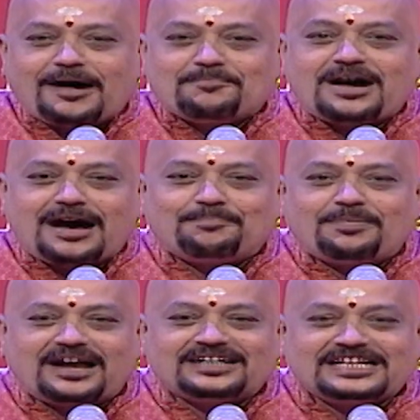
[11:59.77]
அம்மா
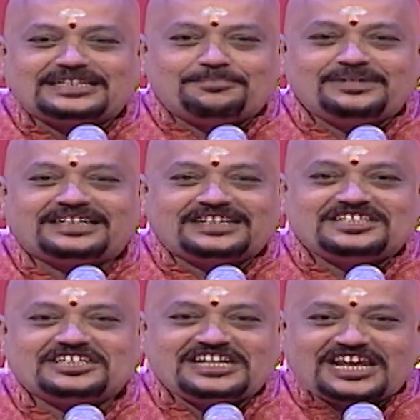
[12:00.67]
அப்பா அண்ணன் தம்பி
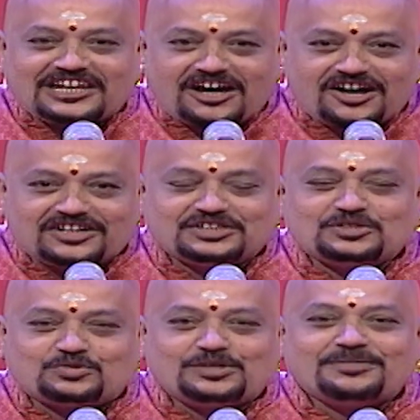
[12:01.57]
தங்கச்சிக்கும்
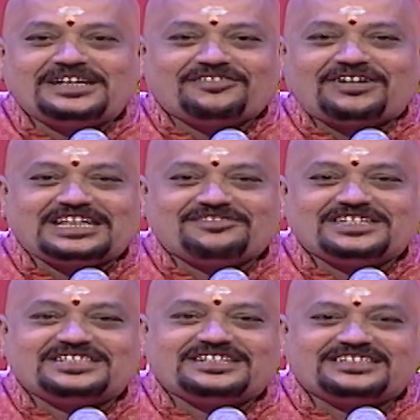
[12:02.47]
எல்லாத்துக்கும் துணிமணியை வாங்கி
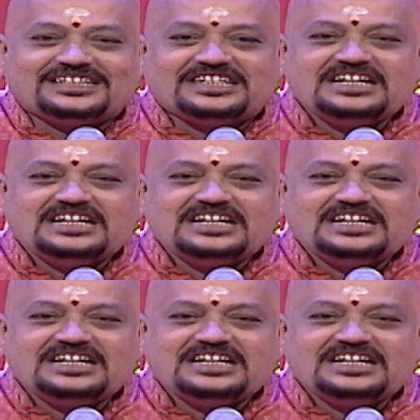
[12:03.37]
வச்சுக்கிட்டு